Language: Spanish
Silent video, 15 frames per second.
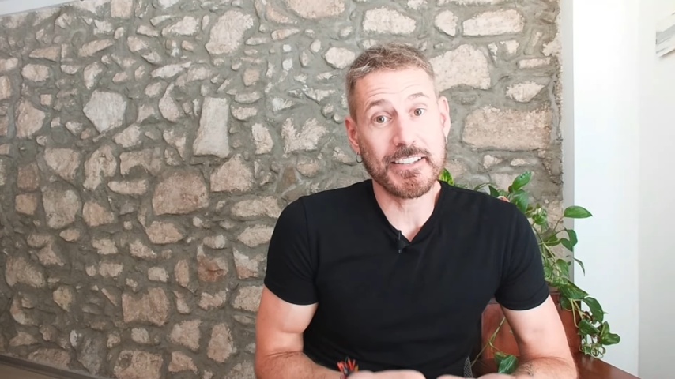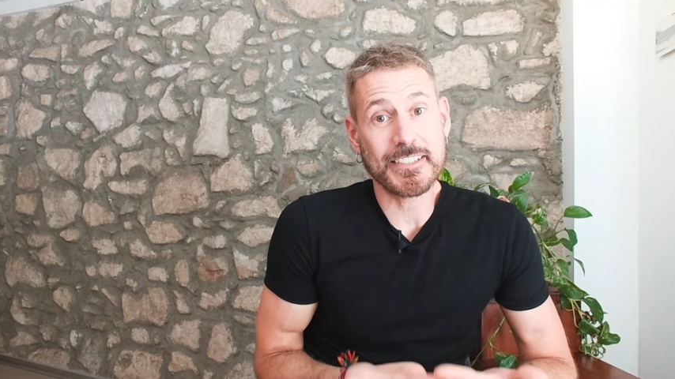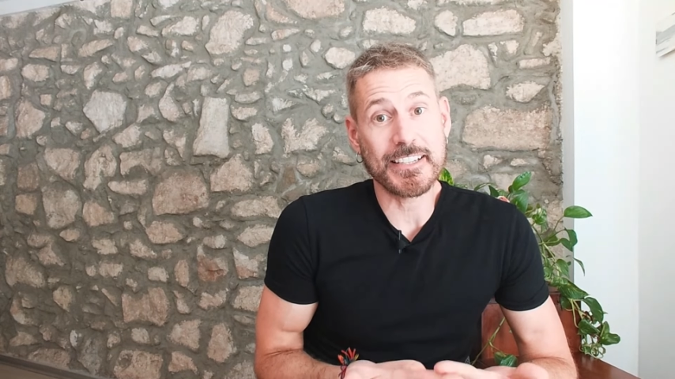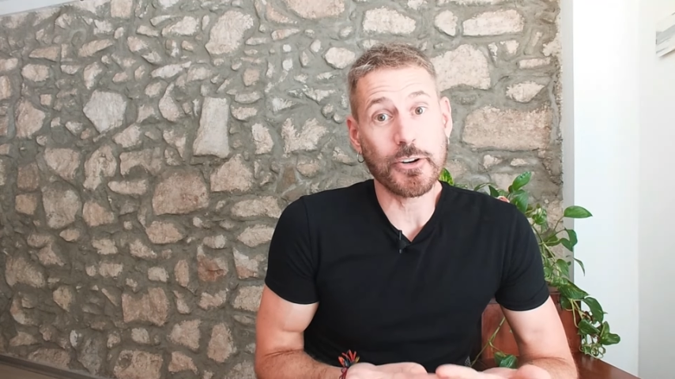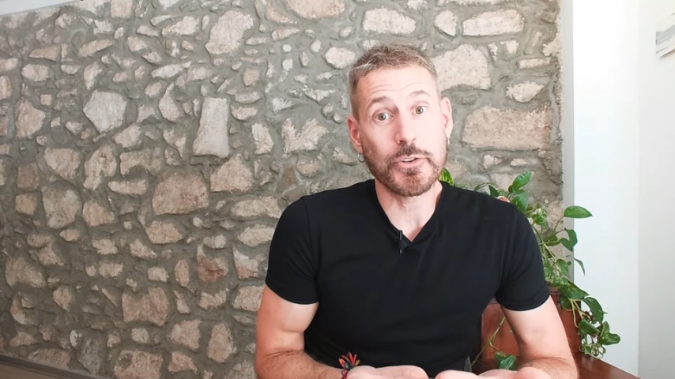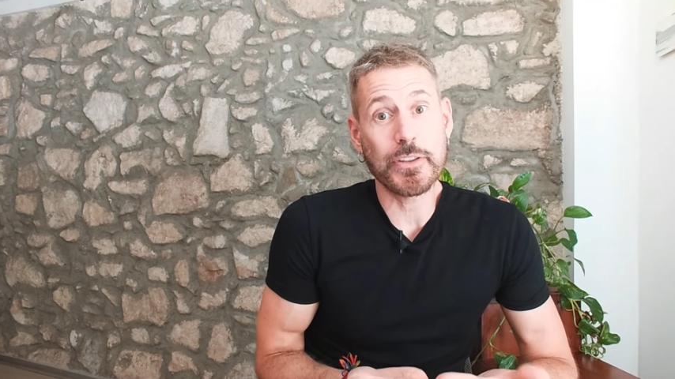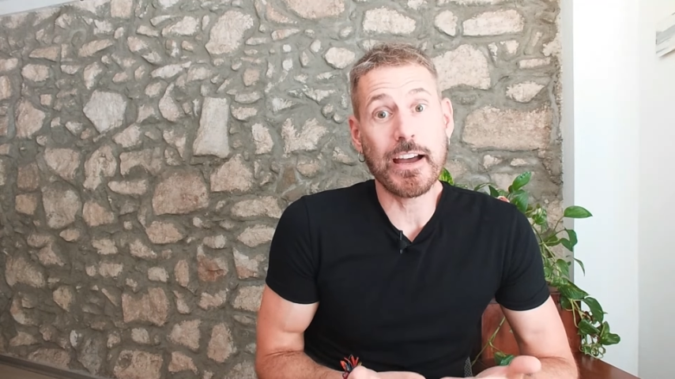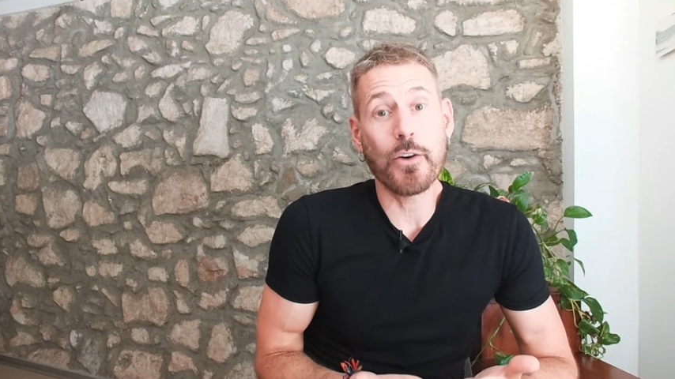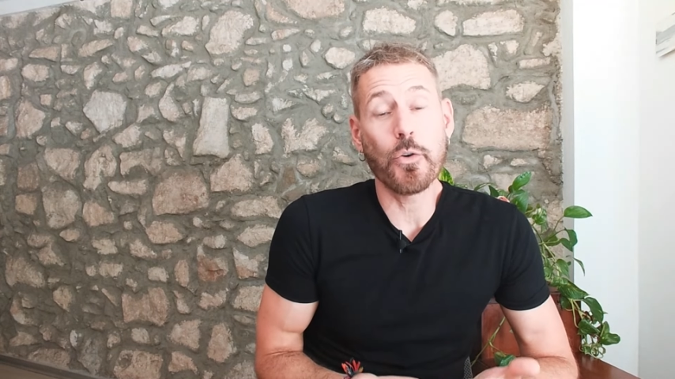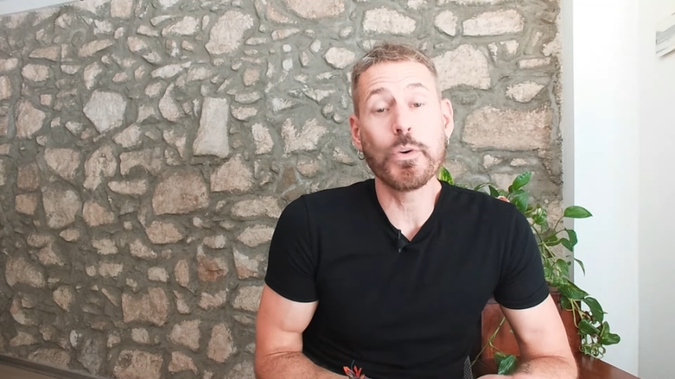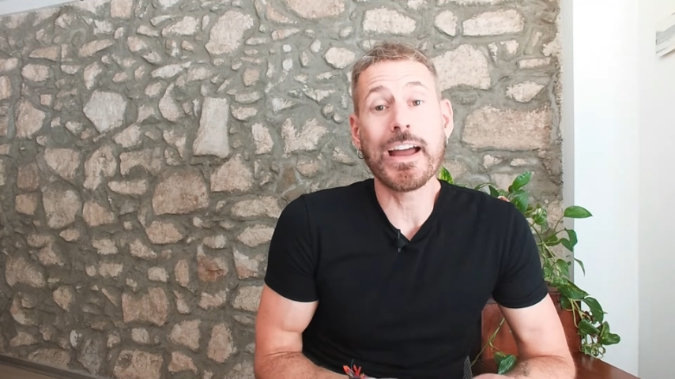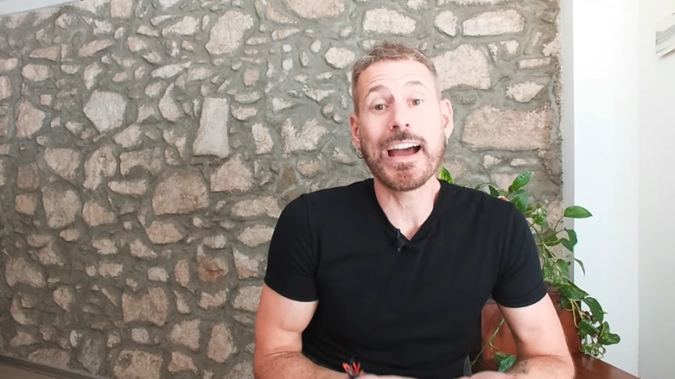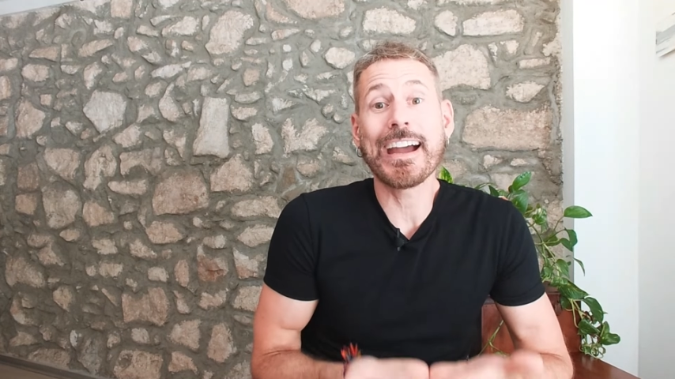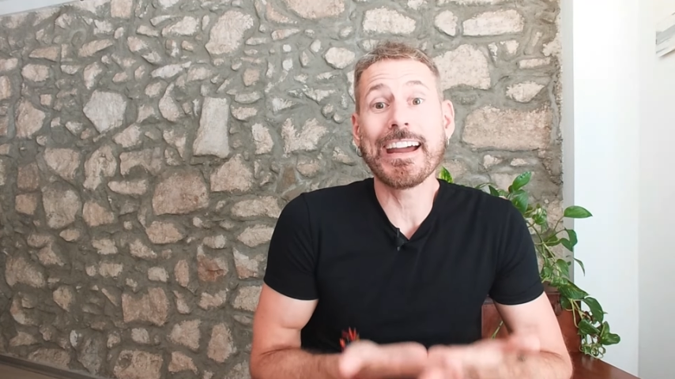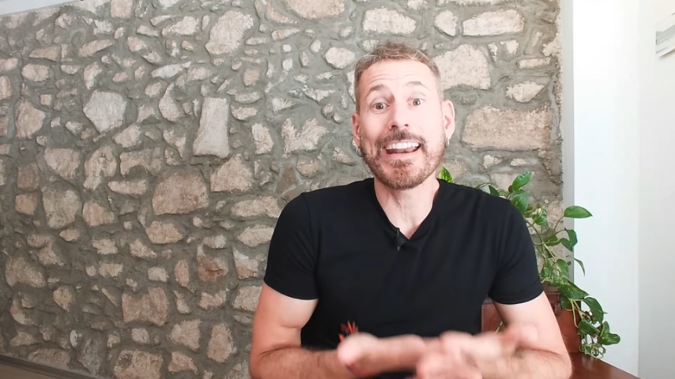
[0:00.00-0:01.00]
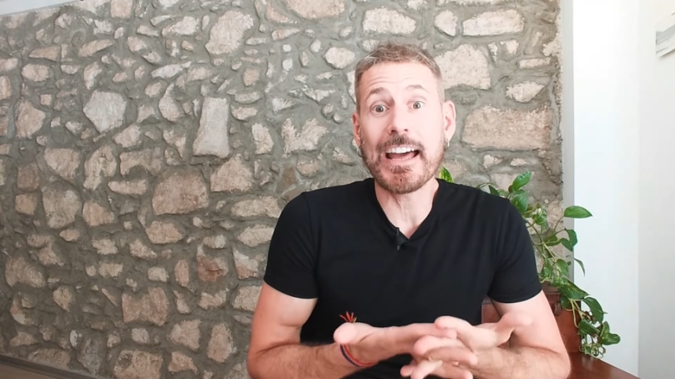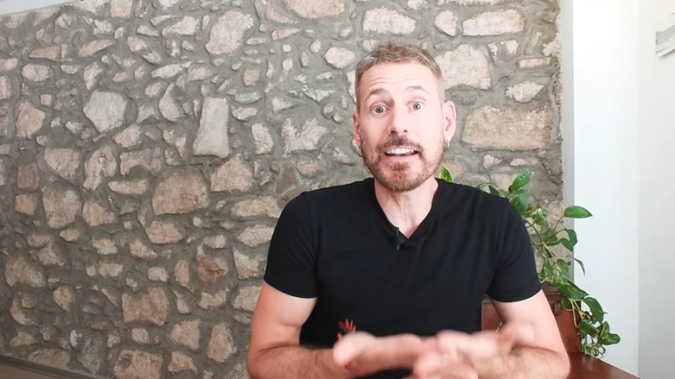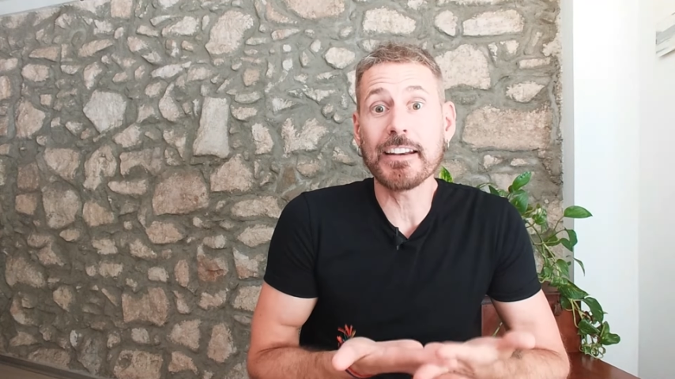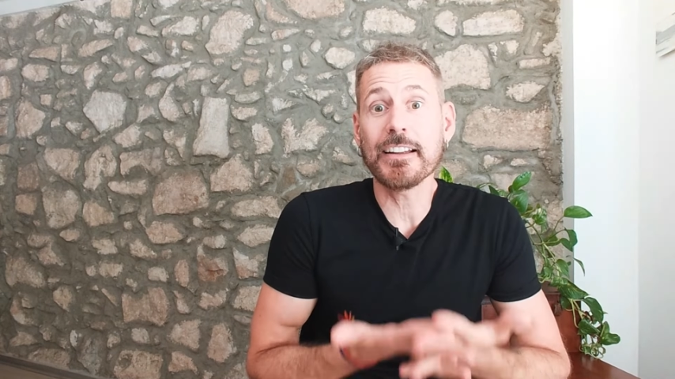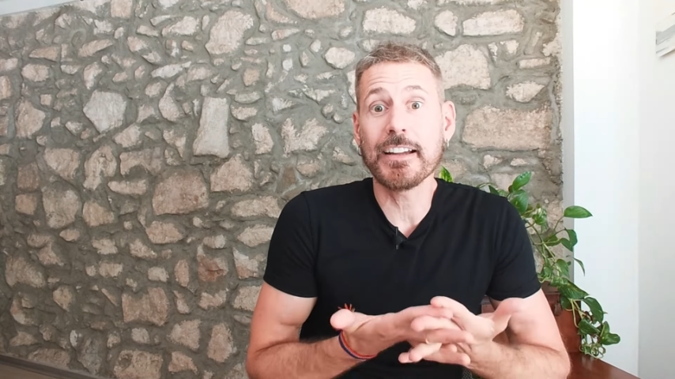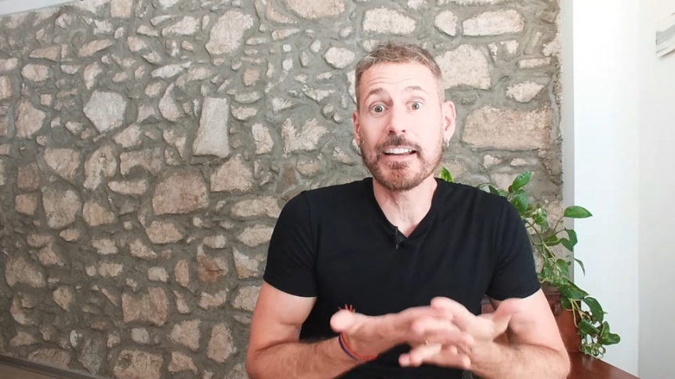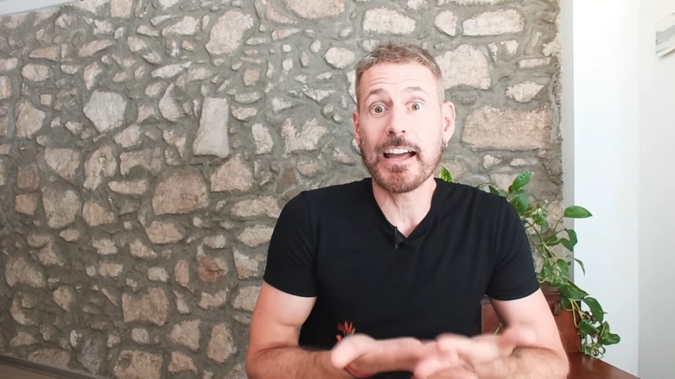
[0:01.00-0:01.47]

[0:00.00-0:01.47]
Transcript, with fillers: desarrolla una gran,